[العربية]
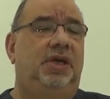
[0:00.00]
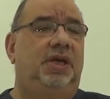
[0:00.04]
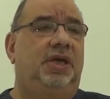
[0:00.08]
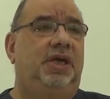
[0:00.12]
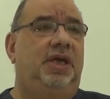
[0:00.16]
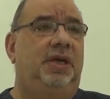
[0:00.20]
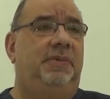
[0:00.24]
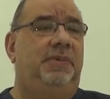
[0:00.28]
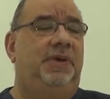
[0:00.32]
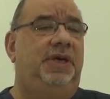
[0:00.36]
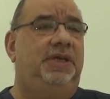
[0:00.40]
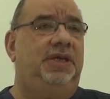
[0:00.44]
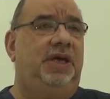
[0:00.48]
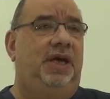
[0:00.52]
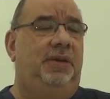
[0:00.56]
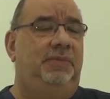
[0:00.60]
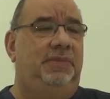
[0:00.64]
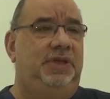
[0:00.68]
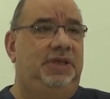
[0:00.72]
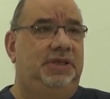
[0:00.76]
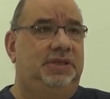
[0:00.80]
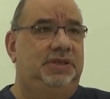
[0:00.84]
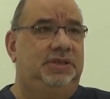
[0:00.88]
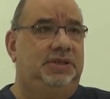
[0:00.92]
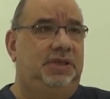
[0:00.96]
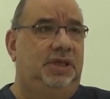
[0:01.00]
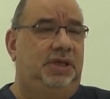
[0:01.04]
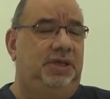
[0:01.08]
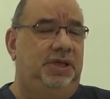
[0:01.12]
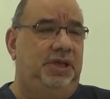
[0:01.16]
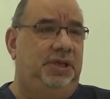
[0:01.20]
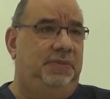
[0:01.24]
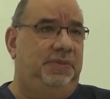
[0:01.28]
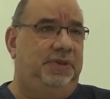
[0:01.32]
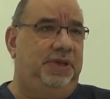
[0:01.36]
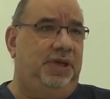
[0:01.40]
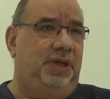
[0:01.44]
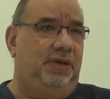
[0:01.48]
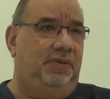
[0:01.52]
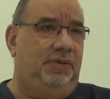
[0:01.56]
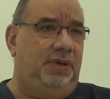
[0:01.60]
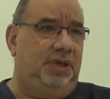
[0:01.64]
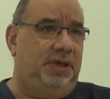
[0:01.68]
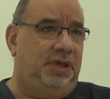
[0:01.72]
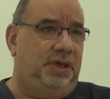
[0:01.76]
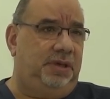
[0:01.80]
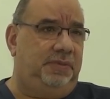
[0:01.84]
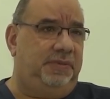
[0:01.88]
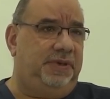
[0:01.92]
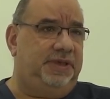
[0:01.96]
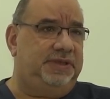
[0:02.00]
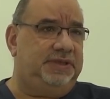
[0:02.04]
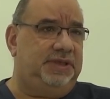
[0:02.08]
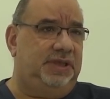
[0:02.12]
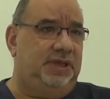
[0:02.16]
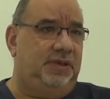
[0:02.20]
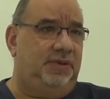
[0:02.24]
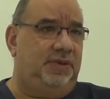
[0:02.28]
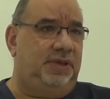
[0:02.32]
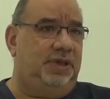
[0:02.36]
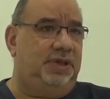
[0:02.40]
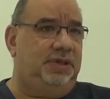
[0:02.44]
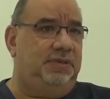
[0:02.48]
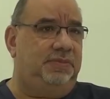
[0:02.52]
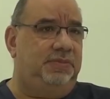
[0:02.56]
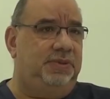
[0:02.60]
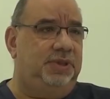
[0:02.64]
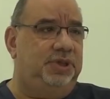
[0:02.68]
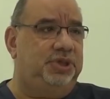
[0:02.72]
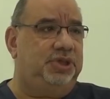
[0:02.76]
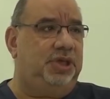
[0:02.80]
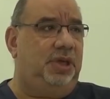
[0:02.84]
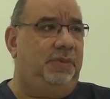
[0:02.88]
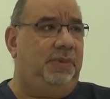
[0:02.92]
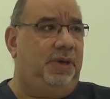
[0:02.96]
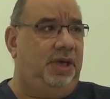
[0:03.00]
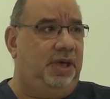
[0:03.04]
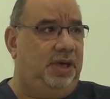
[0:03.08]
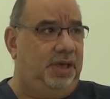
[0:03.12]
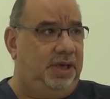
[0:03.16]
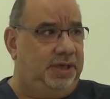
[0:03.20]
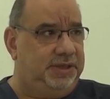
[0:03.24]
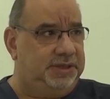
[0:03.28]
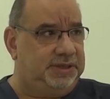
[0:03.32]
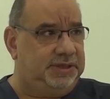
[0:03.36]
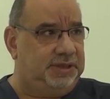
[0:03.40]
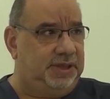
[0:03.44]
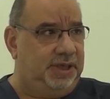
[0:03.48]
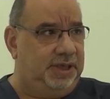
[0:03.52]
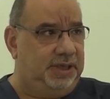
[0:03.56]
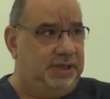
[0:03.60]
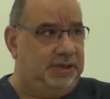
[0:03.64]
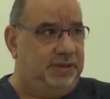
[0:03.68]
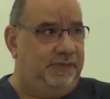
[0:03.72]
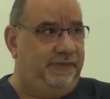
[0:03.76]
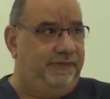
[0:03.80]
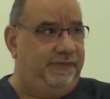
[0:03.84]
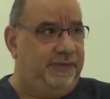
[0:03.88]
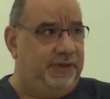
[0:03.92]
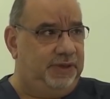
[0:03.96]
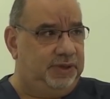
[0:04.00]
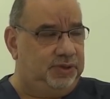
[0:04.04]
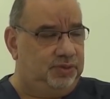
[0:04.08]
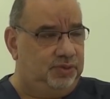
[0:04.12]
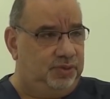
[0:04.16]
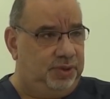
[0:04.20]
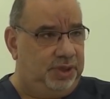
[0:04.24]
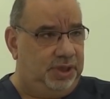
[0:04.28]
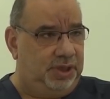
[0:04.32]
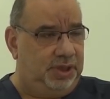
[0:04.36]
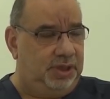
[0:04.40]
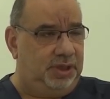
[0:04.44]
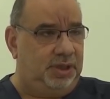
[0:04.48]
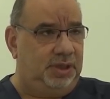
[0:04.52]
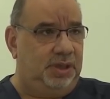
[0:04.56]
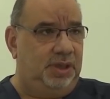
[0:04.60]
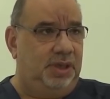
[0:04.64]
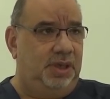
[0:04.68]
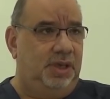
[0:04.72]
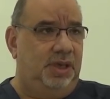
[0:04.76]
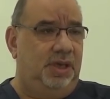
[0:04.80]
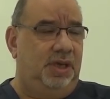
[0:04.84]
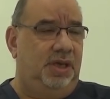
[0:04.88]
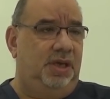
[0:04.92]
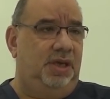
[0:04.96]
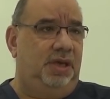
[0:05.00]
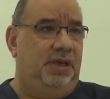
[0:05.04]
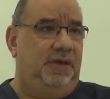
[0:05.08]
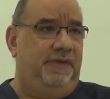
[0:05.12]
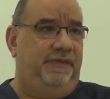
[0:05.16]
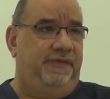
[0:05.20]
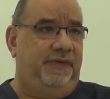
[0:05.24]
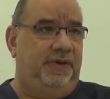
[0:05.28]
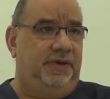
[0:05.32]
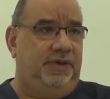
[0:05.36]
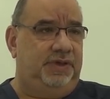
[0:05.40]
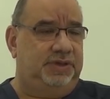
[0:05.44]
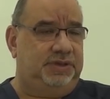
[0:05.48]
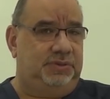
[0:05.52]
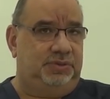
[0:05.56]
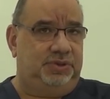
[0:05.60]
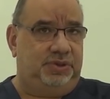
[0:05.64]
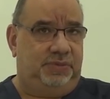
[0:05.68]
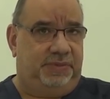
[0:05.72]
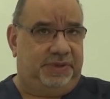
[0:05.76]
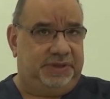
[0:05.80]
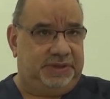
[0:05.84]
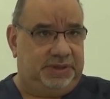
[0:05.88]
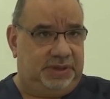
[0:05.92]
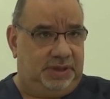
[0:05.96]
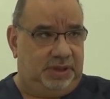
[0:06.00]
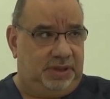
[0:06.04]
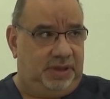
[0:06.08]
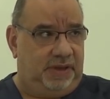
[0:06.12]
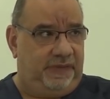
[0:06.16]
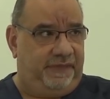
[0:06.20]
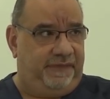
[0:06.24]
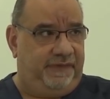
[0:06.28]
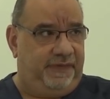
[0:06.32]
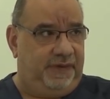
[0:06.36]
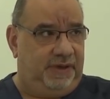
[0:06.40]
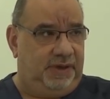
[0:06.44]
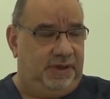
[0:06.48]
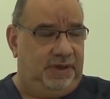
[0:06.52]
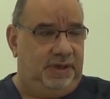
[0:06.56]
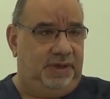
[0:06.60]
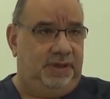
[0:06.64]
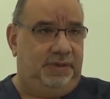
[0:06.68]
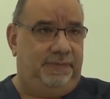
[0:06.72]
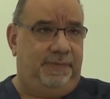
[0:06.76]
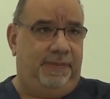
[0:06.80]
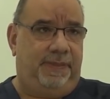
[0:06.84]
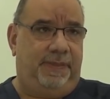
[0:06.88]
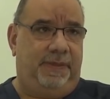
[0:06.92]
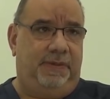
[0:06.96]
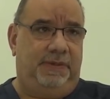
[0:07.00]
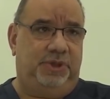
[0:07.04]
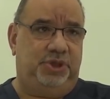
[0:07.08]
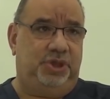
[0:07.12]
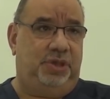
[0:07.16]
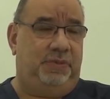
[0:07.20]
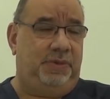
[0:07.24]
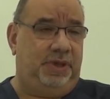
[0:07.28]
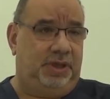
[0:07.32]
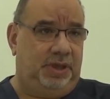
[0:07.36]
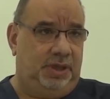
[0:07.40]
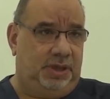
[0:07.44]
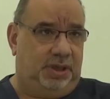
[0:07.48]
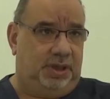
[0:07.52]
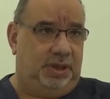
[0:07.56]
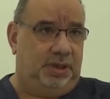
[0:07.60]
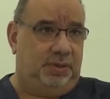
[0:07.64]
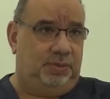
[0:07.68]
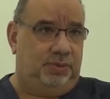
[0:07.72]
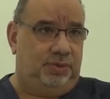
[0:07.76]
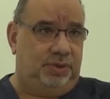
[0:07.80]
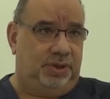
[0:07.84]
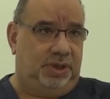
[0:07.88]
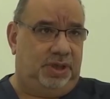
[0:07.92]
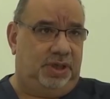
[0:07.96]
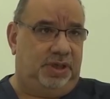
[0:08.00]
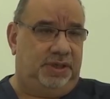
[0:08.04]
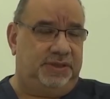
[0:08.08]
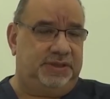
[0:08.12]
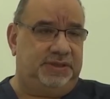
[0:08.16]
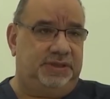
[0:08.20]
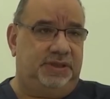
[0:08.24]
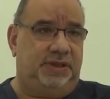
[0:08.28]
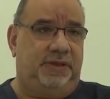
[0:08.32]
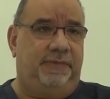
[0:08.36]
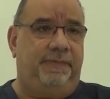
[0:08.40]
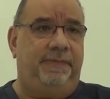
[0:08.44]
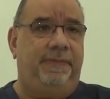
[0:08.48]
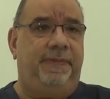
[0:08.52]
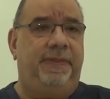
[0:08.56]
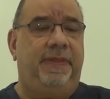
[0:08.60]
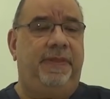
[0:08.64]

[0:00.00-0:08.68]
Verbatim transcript: كمان عملت تقريبا حوالي اربع سنوات بجامعه خاصه ايضا في سوريا في قسم طب أسنان الأطفال جامعة القرمون الخاصة